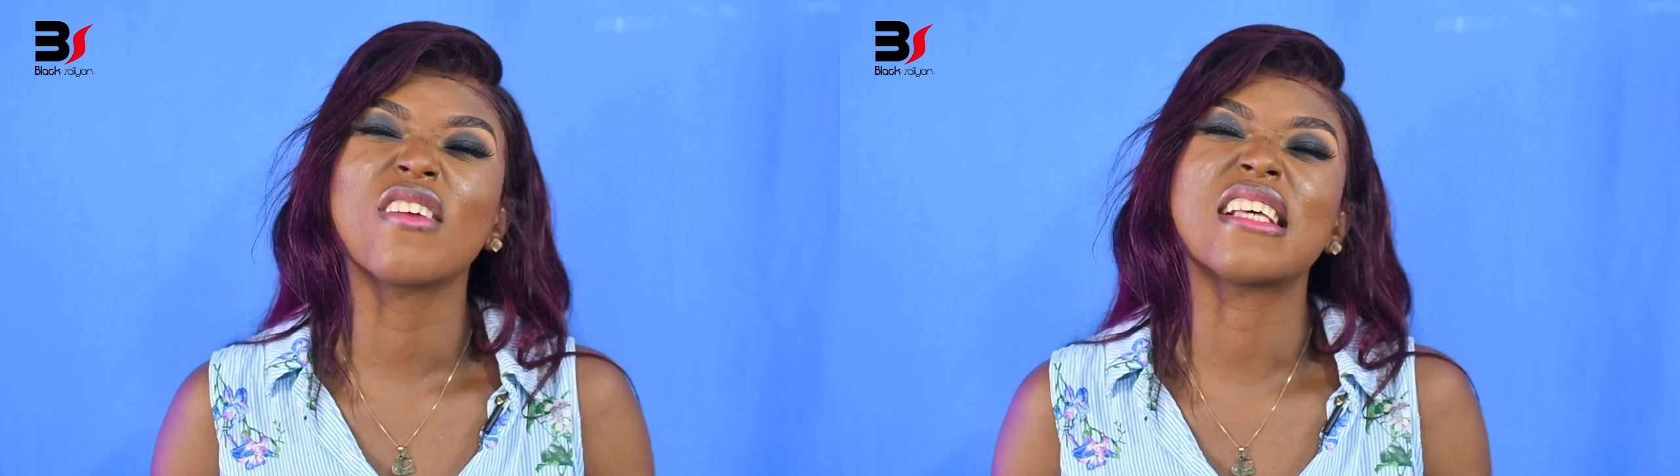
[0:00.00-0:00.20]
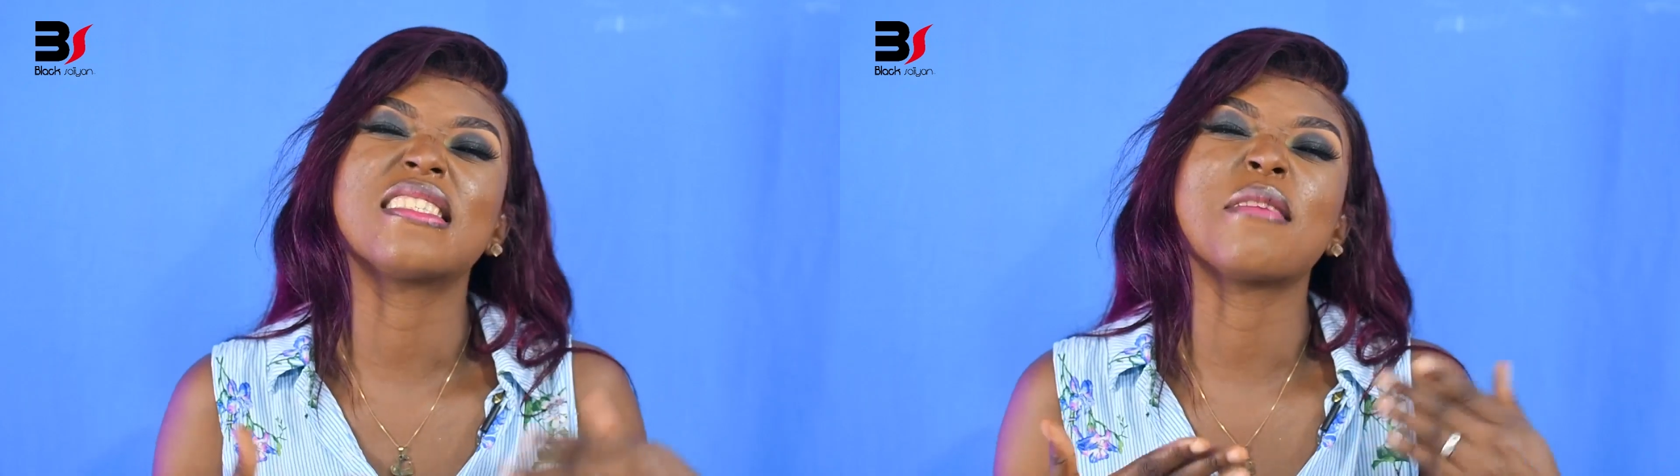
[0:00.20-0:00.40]
Que
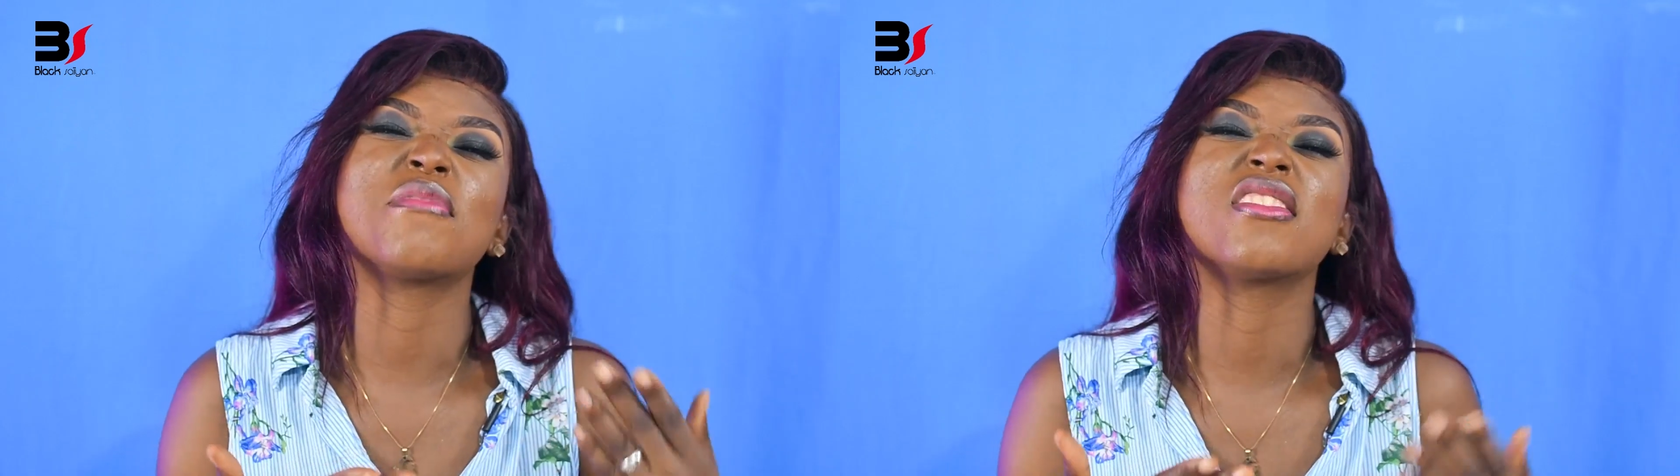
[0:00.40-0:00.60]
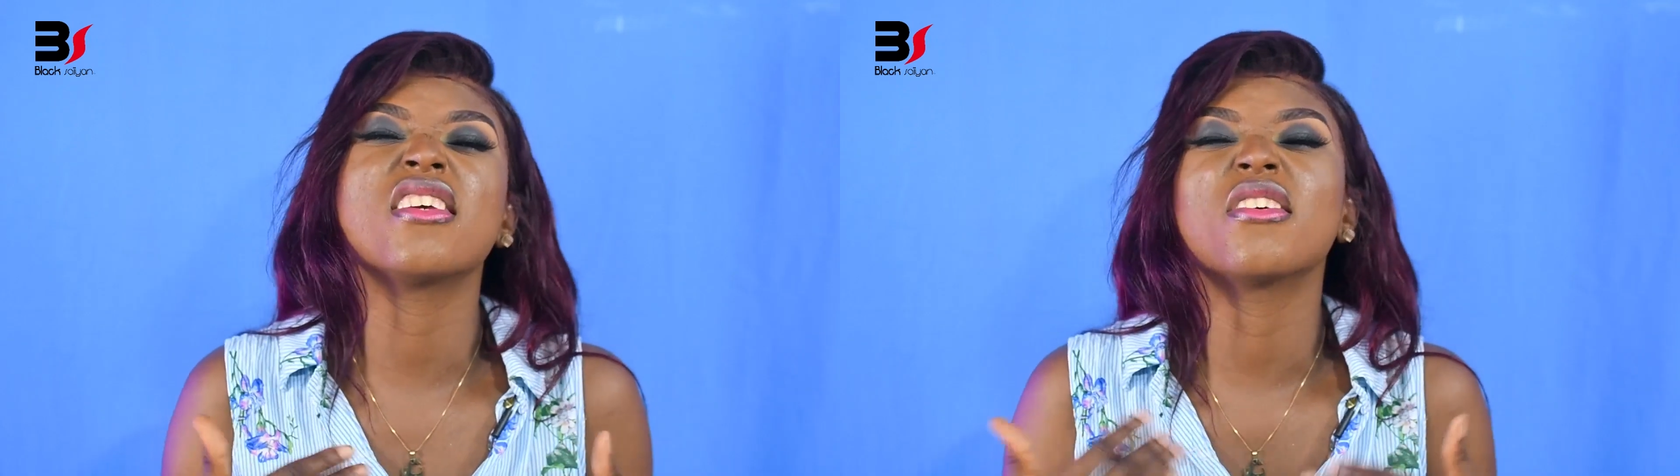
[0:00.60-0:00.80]
vous
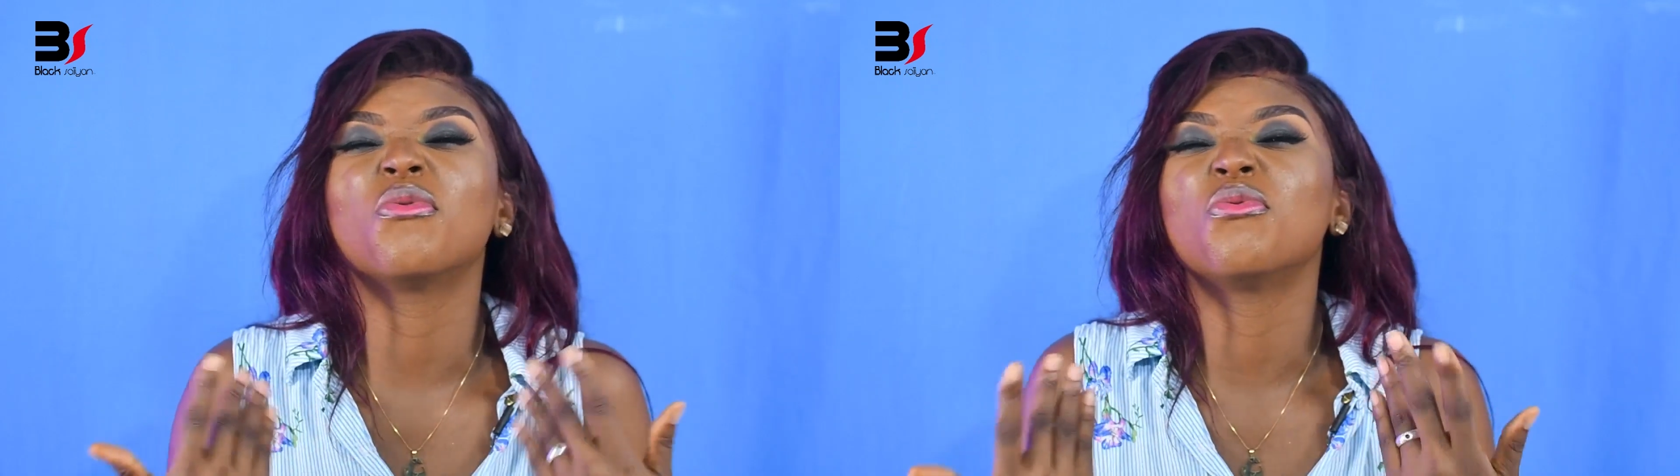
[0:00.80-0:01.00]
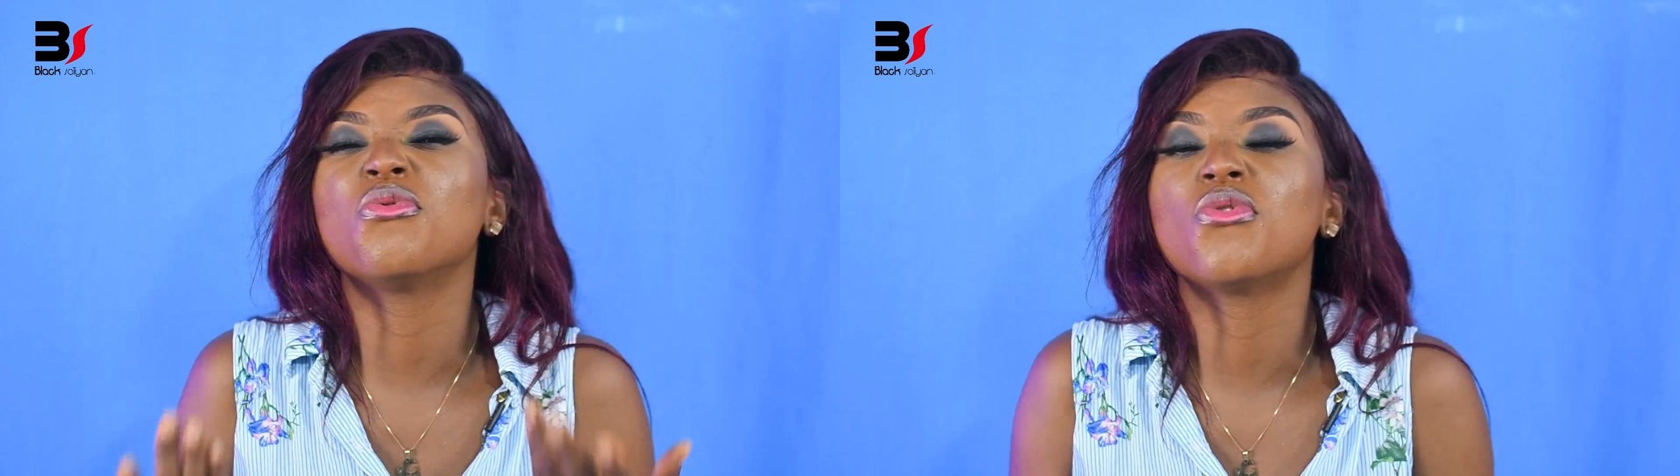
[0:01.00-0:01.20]

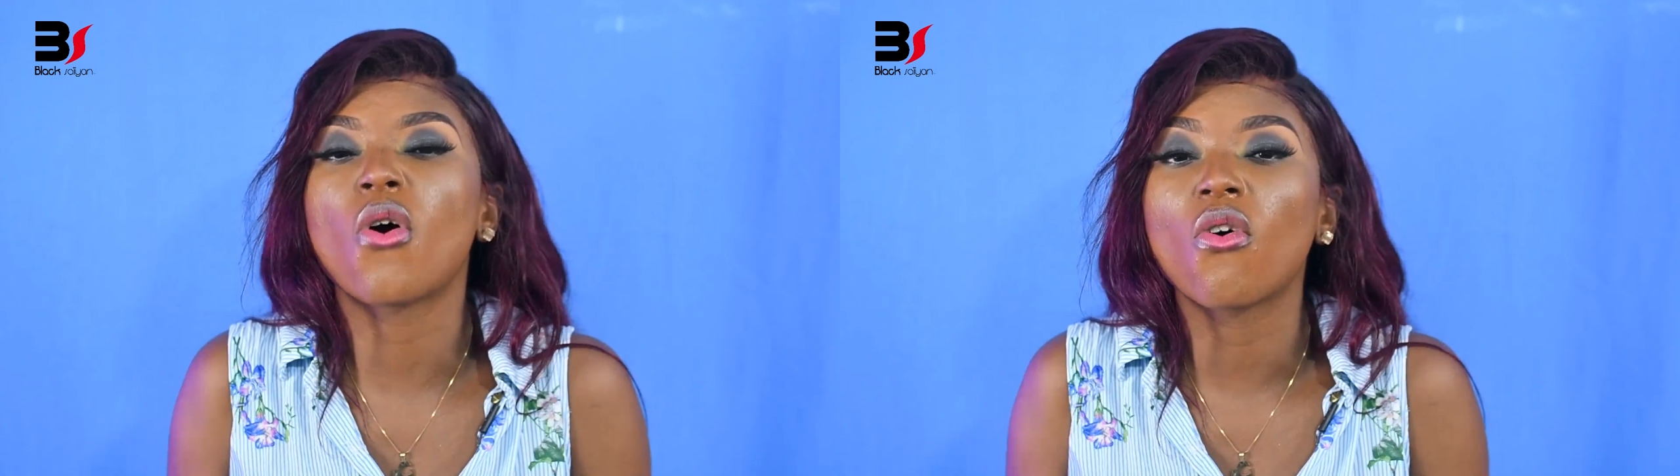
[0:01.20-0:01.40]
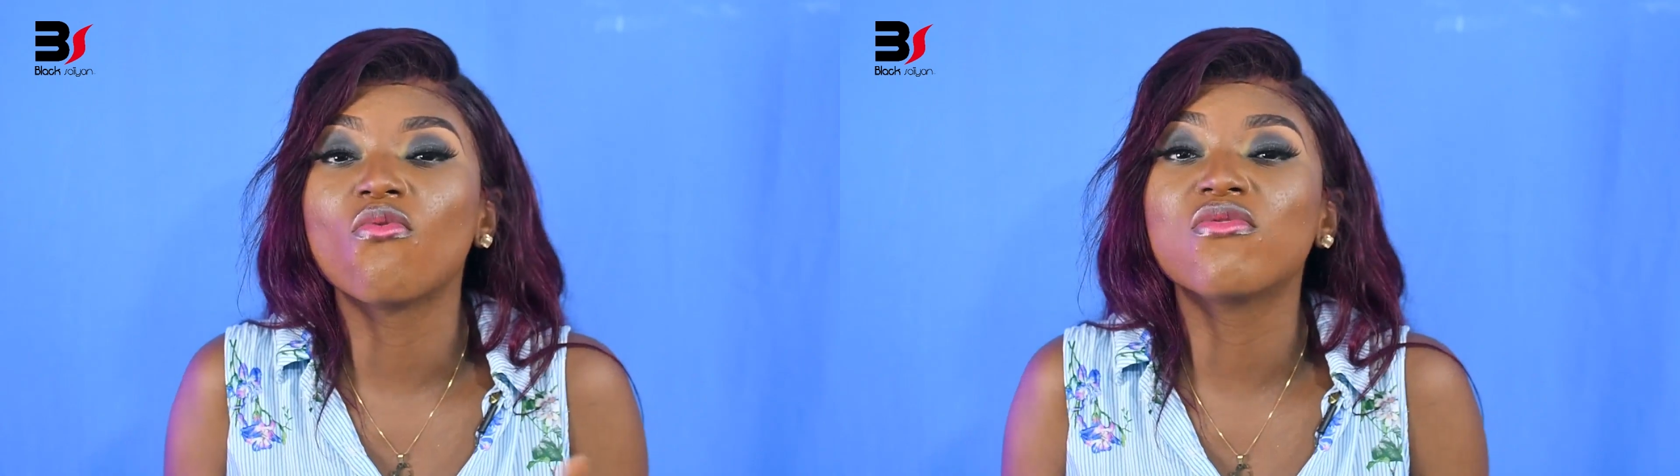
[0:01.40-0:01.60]
l'acceptez ou non,